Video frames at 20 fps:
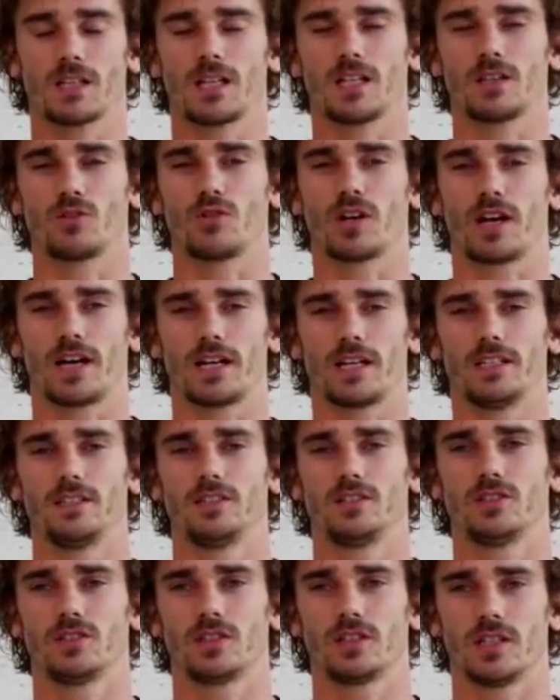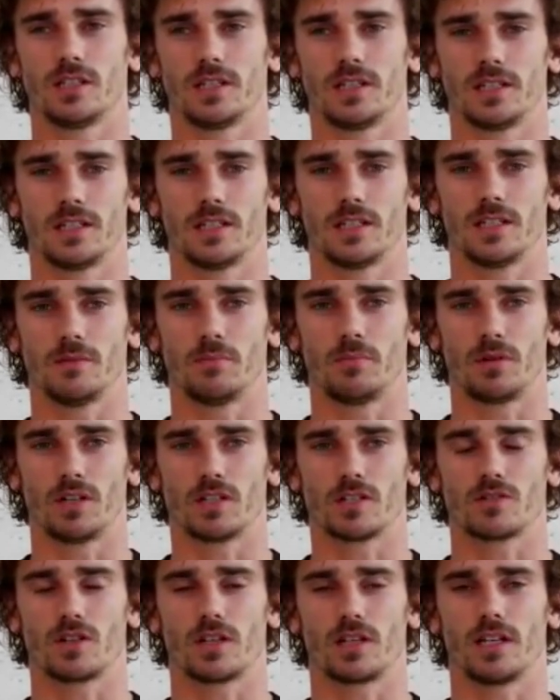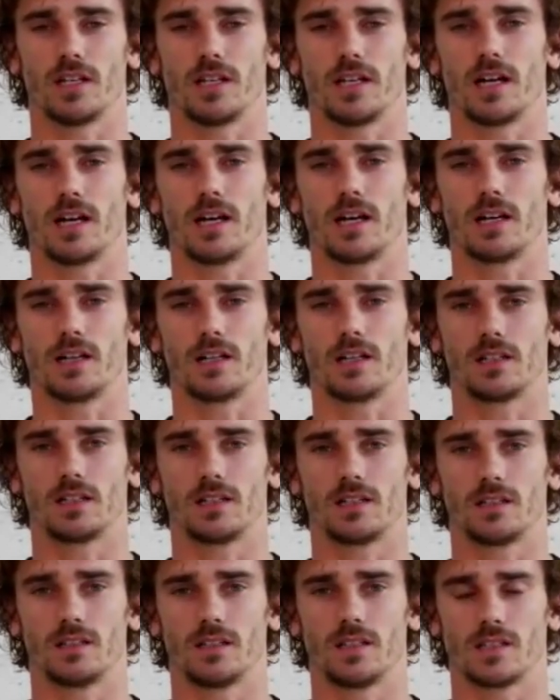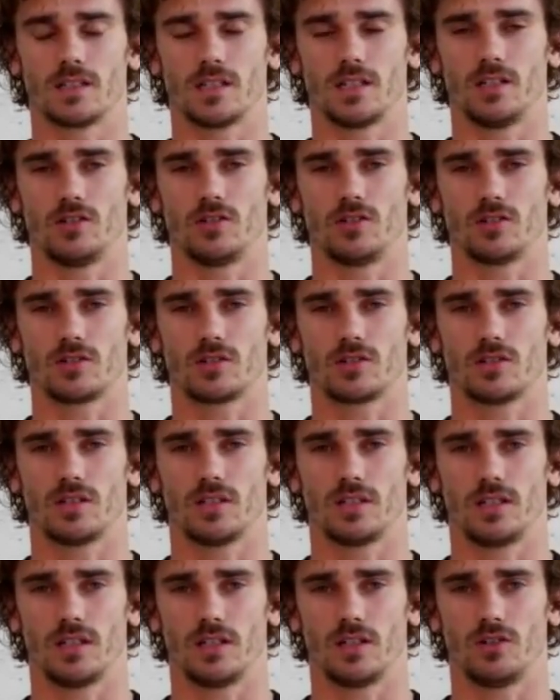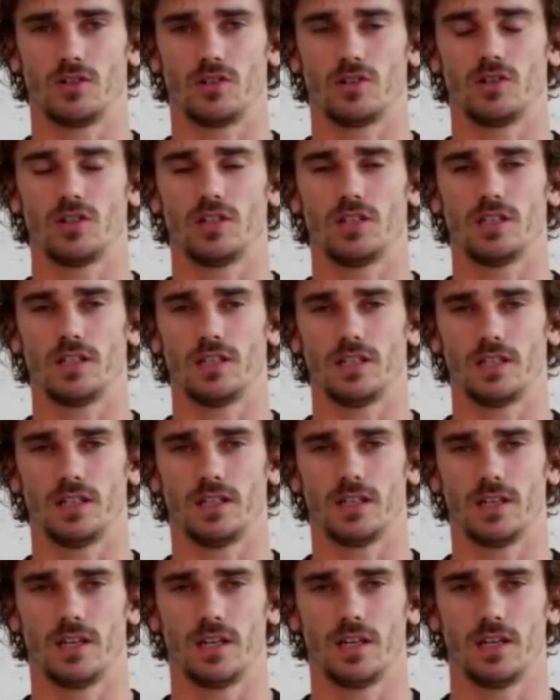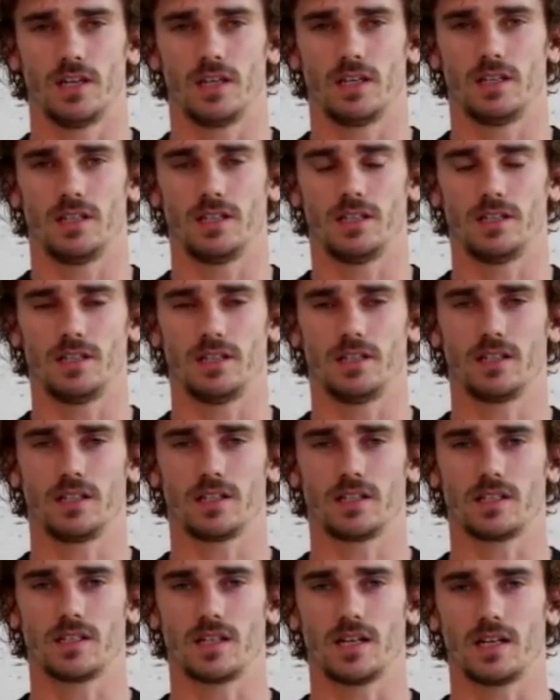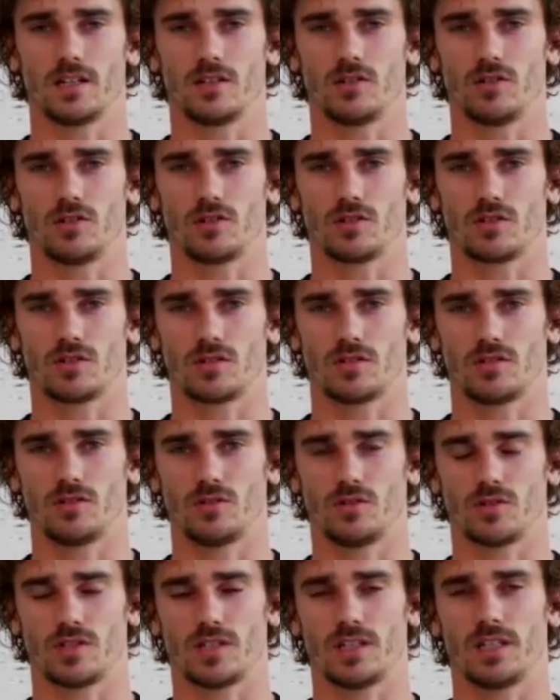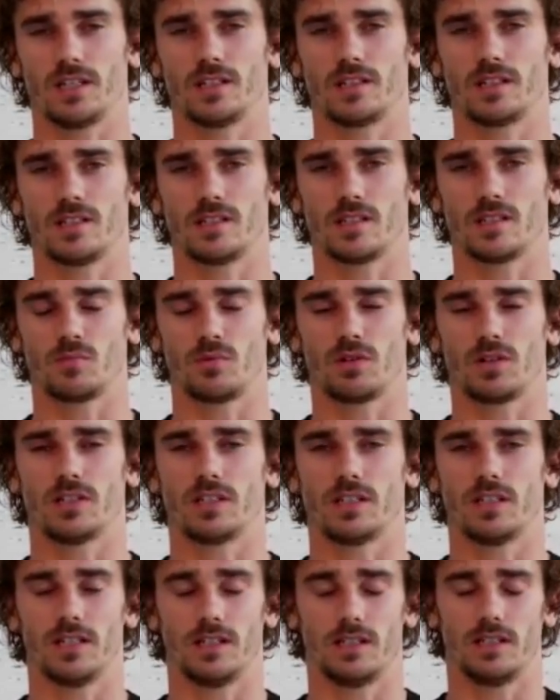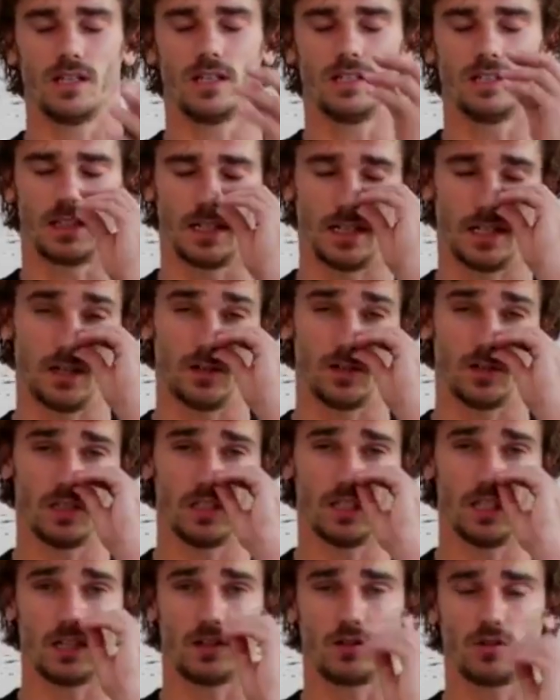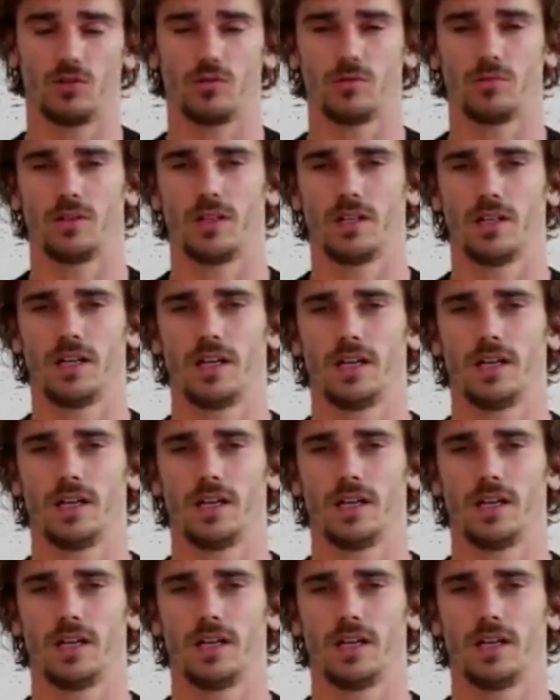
tanto cariño y, por eso quería deciros eh, hoy y, y, que seáis los, los siguientes después del, del, entrenador y del club